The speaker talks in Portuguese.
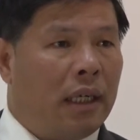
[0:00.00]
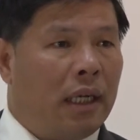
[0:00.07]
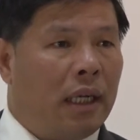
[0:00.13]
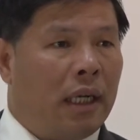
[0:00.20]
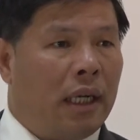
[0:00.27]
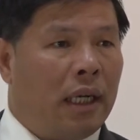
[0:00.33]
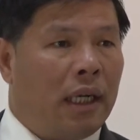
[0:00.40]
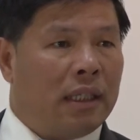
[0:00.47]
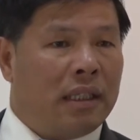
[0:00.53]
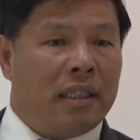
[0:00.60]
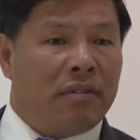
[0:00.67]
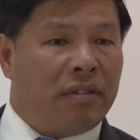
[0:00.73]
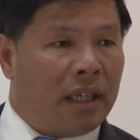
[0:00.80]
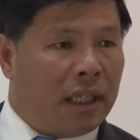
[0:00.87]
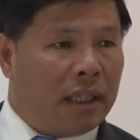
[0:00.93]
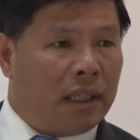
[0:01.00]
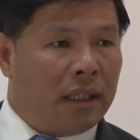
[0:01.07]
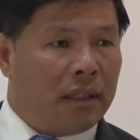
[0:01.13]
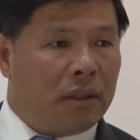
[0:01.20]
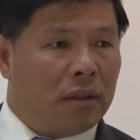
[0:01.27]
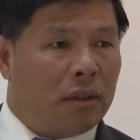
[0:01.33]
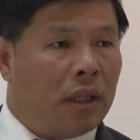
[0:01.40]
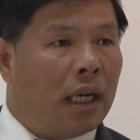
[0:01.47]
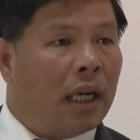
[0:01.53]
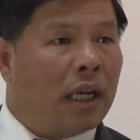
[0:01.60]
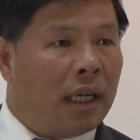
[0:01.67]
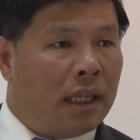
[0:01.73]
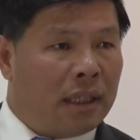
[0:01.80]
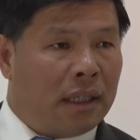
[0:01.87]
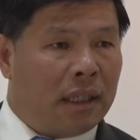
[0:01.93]
eh, as diferentes,
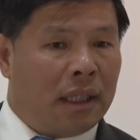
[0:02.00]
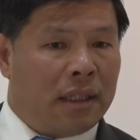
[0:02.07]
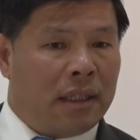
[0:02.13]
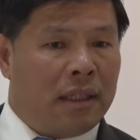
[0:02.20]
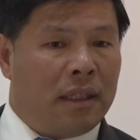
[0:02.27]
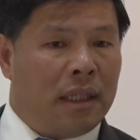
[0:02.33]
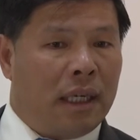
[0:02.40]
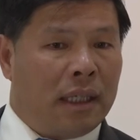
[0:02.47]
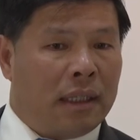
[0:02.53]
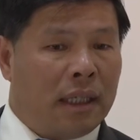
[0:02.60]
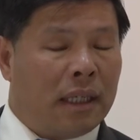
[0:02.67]
eh, as, as